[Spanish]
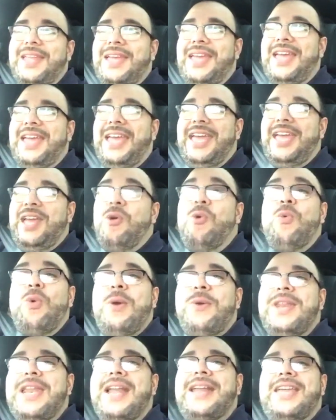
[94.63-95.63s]
Eh, un
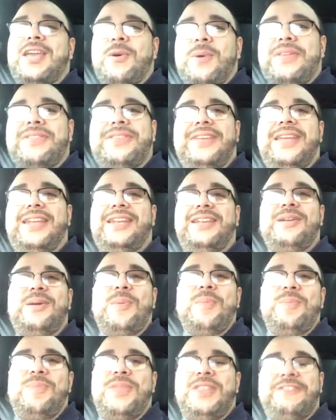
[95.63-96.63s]
webinar que va a ser
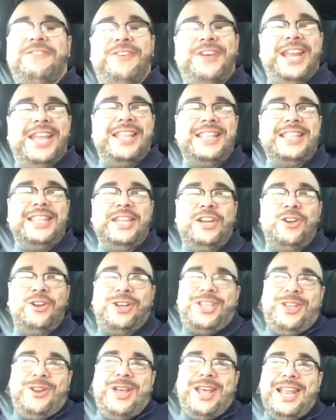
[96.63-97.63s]
diferente.
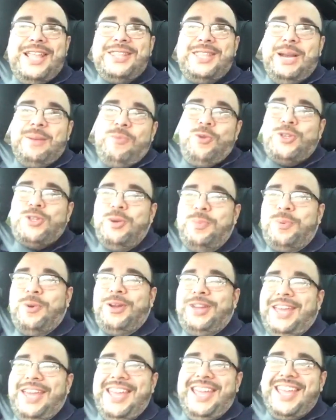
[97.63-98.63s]
No quiero adelantar mucho
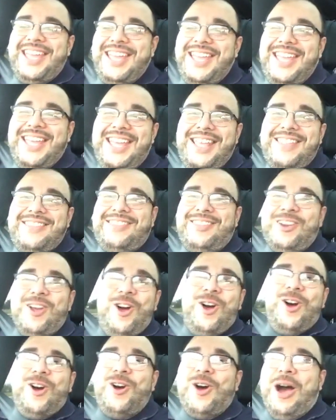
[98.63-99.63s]
porque si
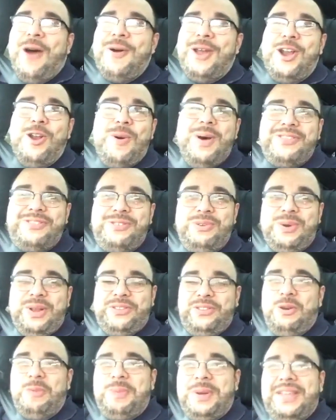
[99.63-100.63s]
no, a ver, no va a ser
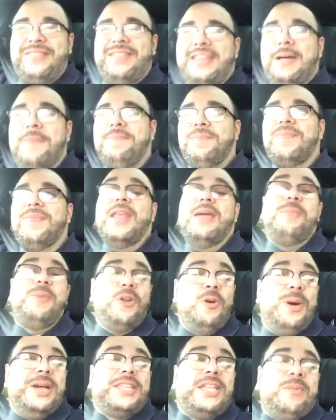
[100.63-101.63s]
una sorpresa,
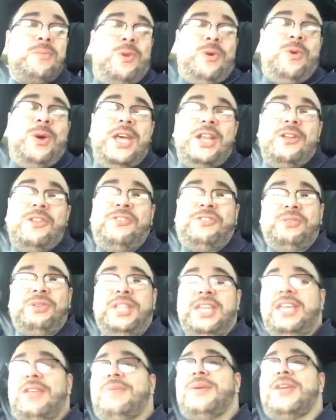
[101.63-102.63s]
pero va a estar muy bueno. Si
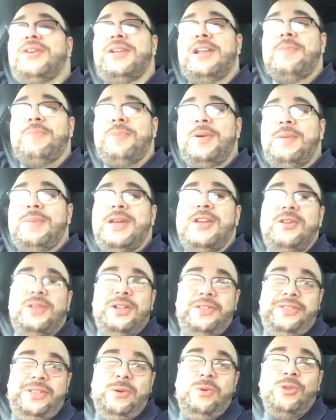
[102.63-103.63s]
ustedes vieron el primero y
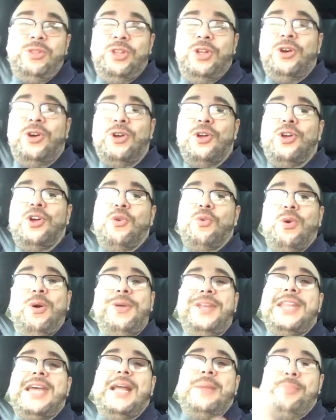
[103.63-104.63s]
el segundo
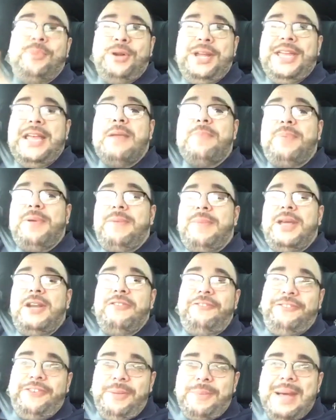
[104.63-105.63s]
webinar, por ahí el
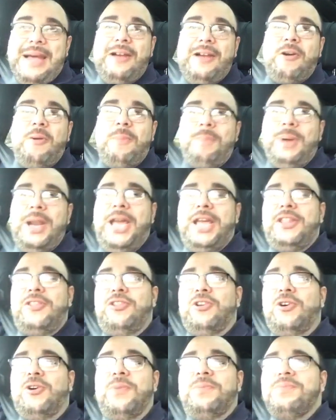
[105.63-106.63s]
primero fue más
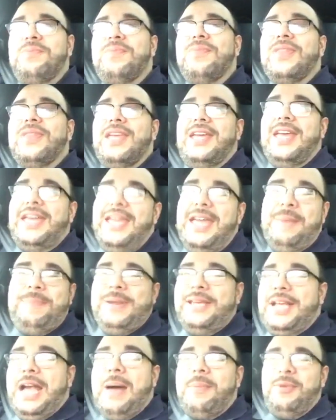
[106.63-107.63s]
completo, eh,
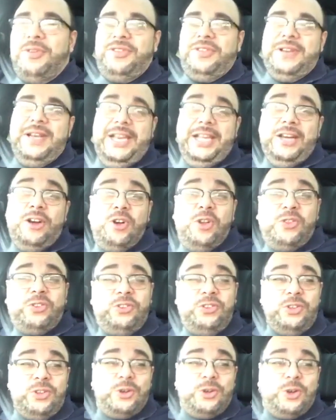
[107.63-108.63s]
explicamos el
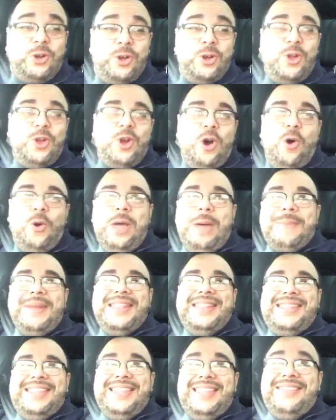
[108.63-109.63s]
negocio,
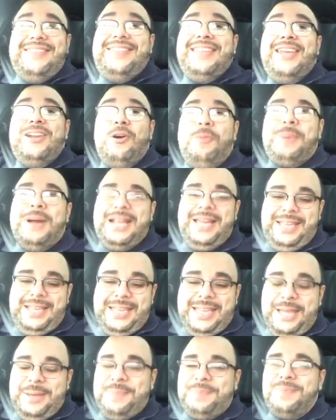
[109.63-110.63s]
obviamente de cero, para
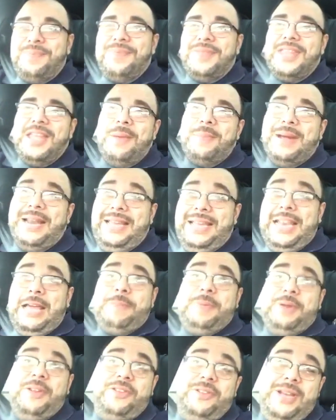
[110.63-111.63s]
que, para que
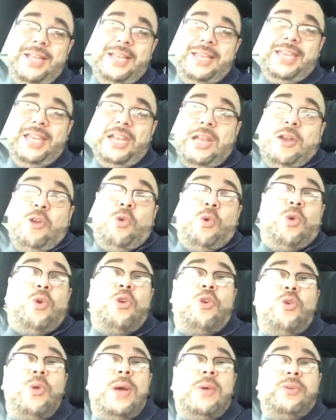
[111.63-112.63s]
las personas, que los
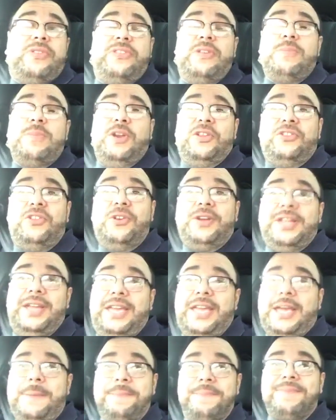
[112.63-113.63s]
nuevos inversores
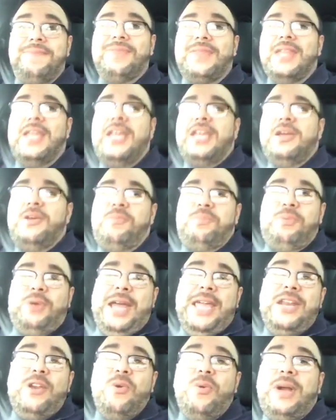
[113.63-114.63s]
que
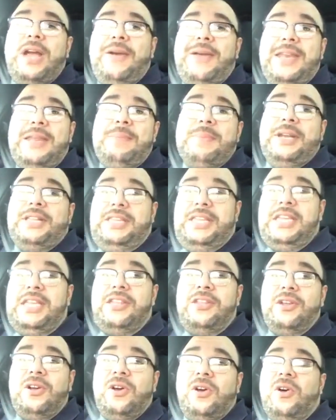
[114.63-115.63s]
por ahí nunca habían
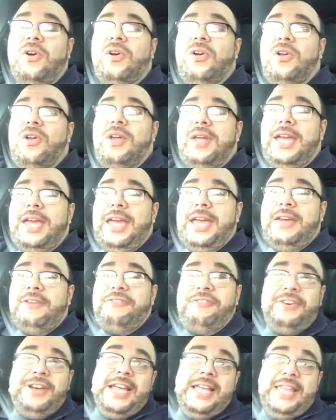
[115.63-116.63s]
invertido eh,
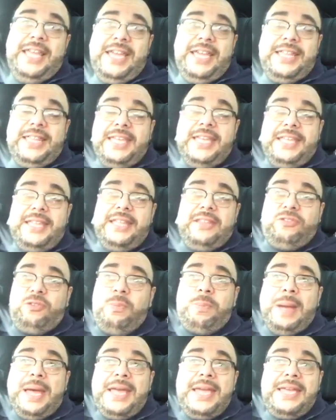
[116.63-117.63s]
fuera de,
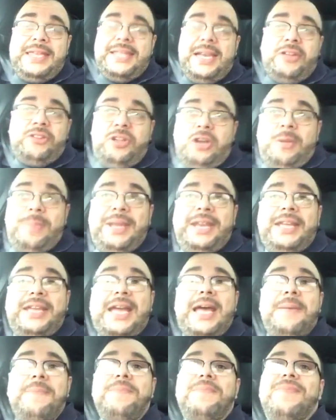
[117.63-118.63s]
su país, de
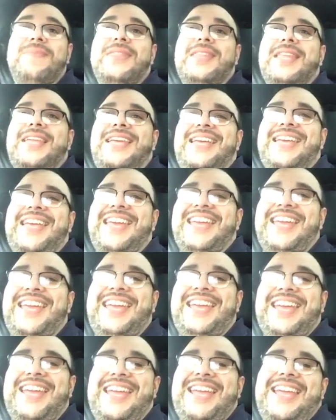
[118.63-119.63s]
Latinoamérica,
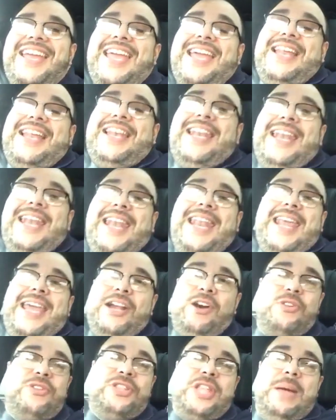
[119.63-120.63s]
eh,
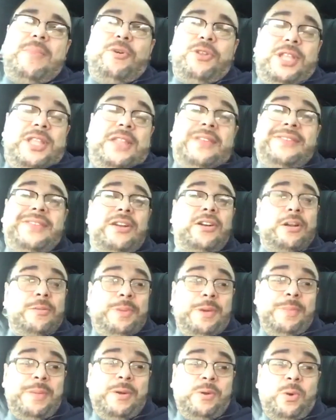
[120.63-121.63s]
les contamos desde cero en
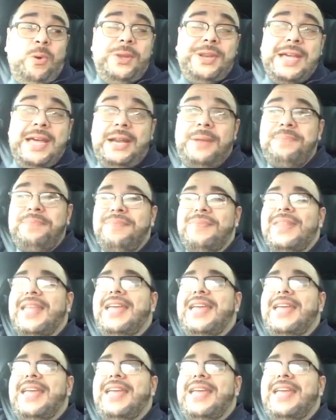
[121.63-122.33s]
el primer webinar.